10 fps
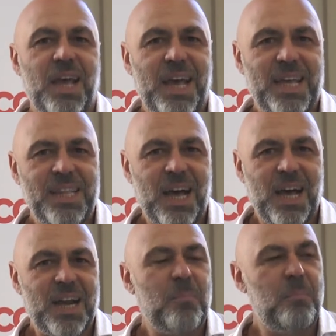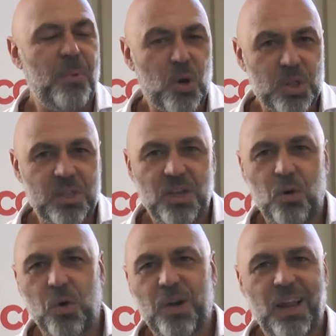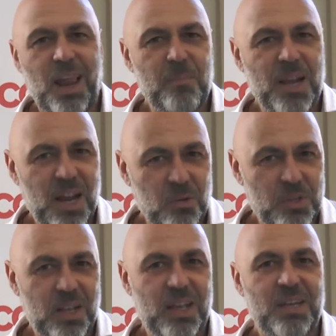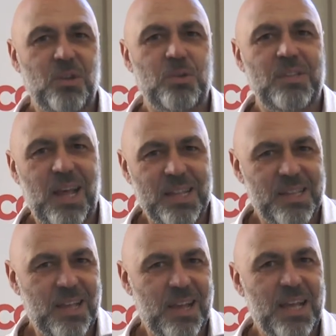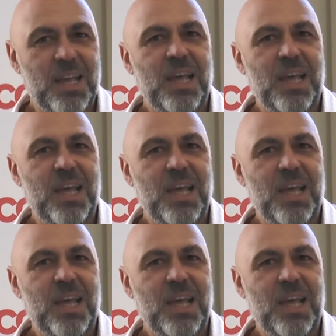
è da rapporti con la Milano degli anni Ottanta,